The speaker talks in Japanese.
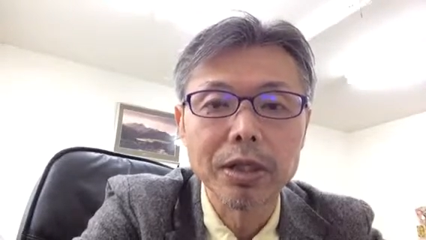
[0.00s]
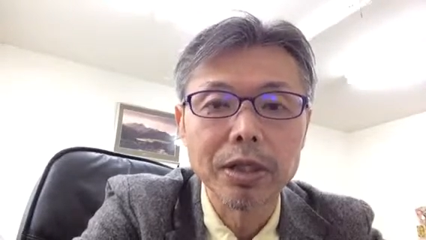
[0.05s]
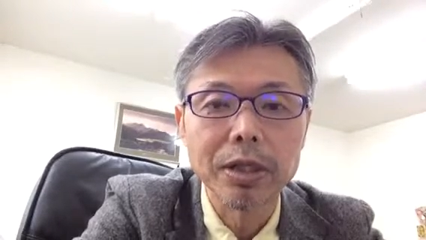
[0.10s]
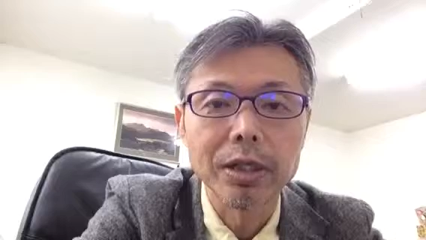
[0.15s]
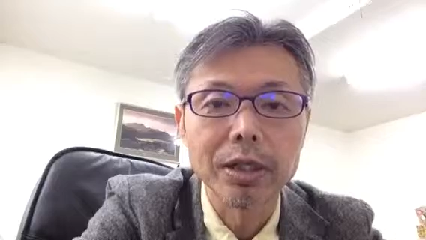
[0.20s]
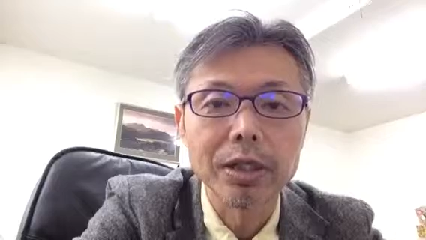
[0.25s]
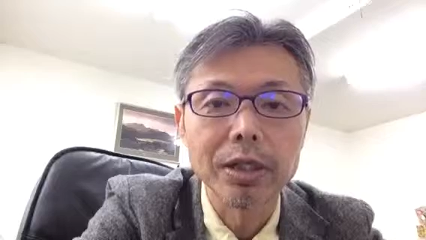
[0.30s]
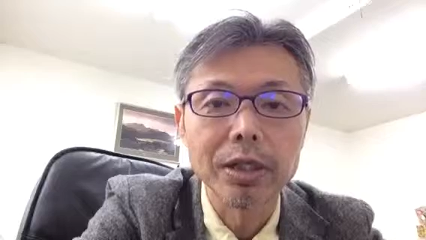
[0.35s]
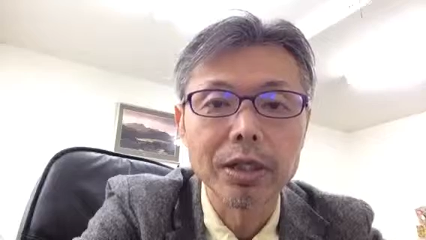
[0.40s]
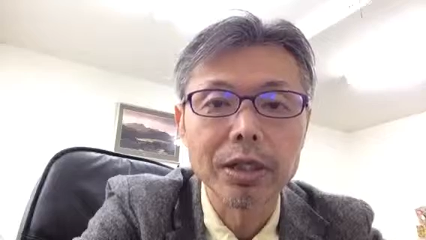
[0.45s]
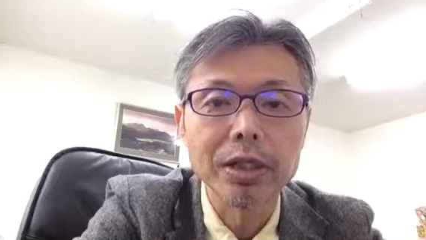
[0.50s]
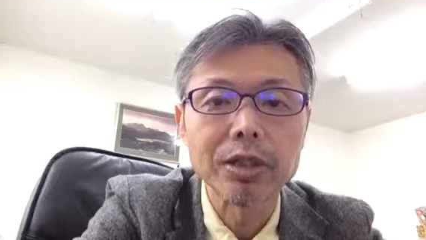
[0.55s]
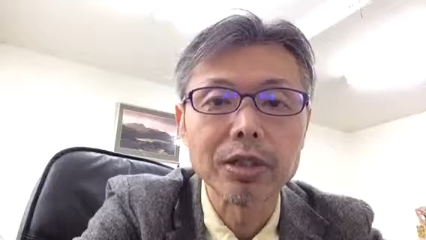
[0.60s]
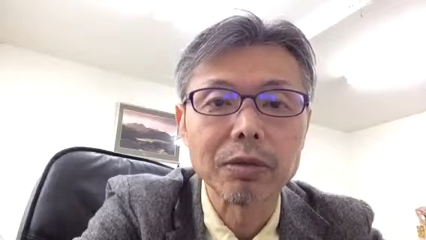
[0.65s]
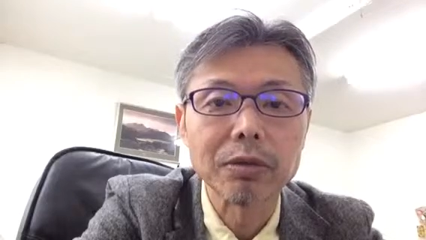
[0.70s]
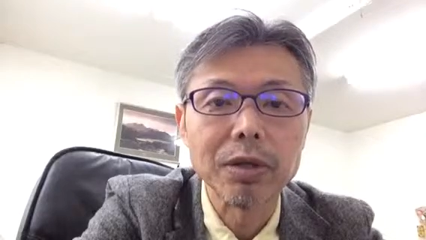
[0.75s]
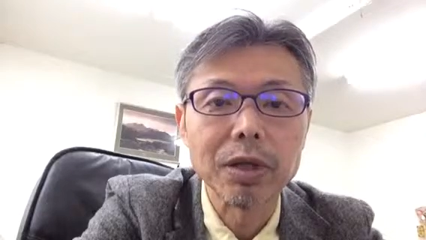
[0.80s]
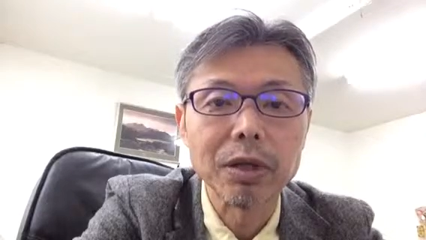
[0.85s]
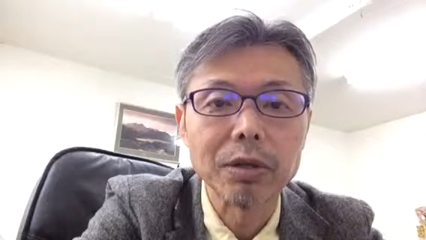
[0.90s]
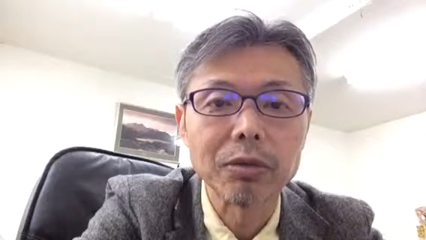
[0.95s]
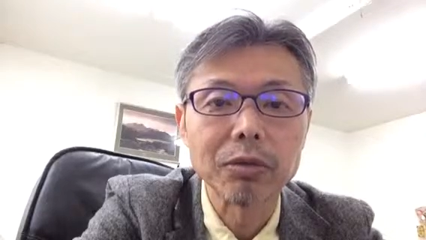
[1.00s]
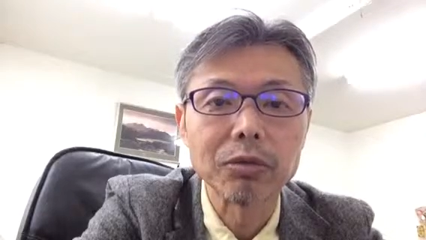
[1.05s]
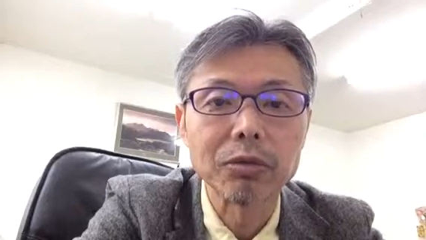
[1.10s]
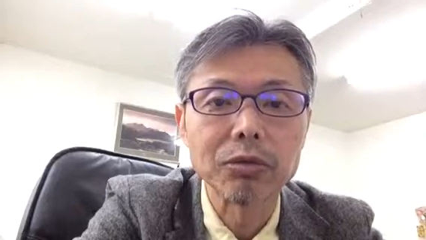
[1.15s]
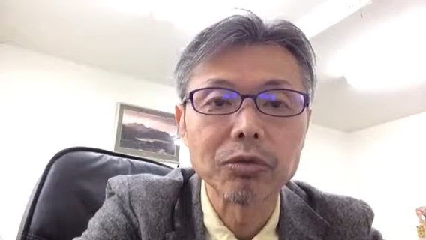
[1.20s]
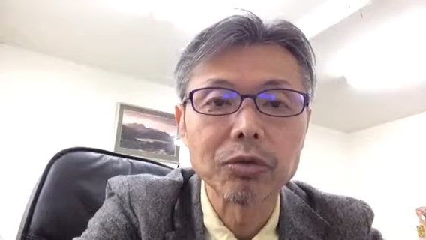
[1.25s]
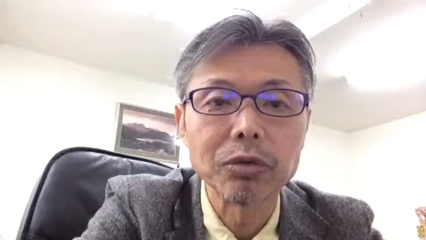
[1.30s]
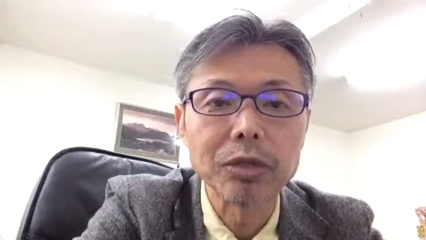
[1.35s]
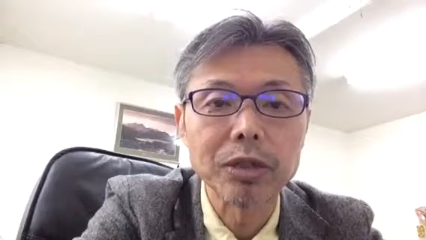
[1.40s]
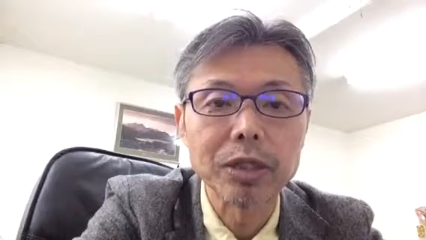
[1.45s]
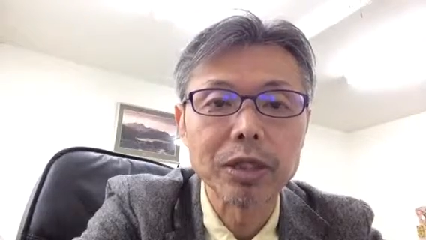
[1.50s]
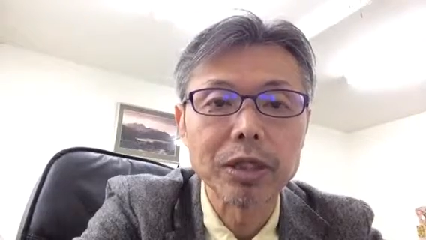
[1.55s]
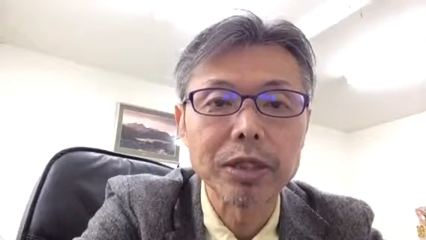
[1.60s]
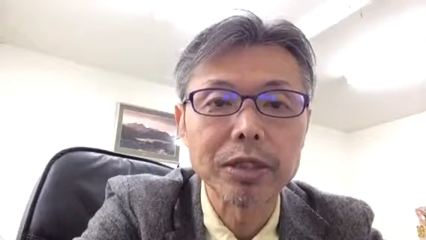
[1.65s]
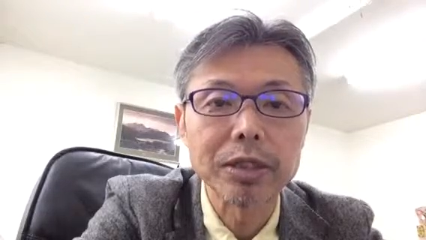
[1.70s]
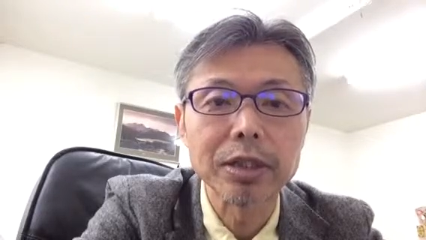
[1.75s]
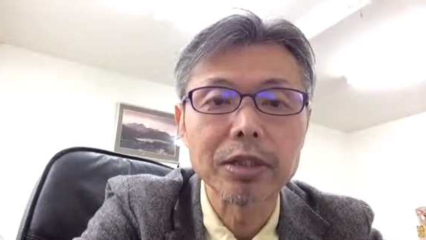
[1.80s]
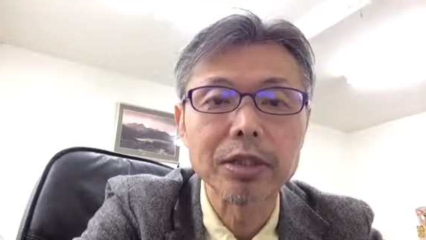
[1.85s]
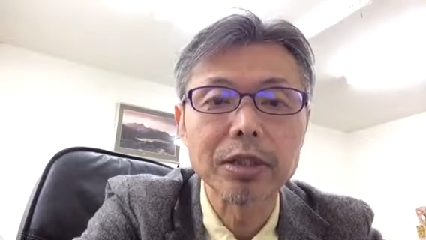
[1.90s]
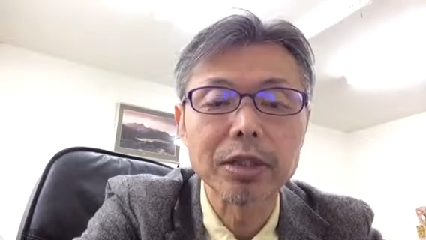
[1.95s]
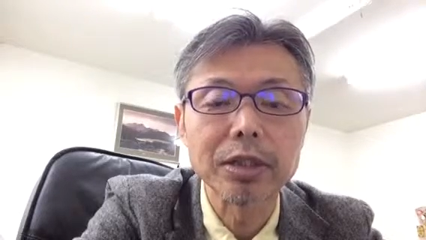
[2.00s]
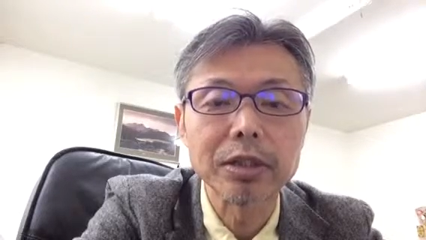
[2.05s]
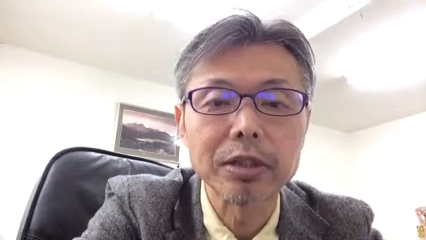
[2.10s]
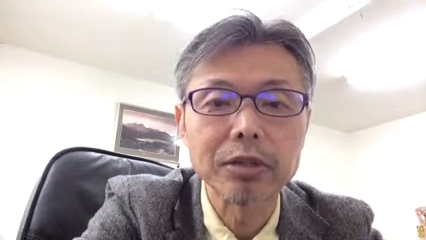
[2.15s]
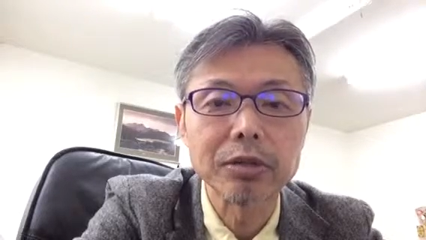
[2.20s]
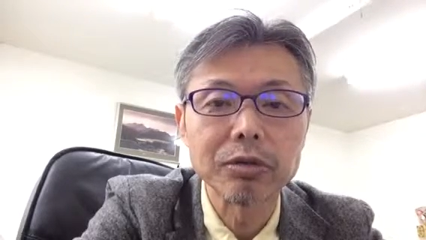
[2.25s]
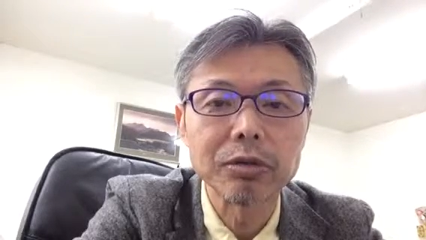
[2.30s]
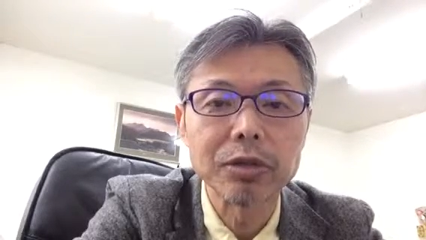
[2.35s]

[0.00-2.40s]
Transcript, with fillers: 弊社はこの最適化す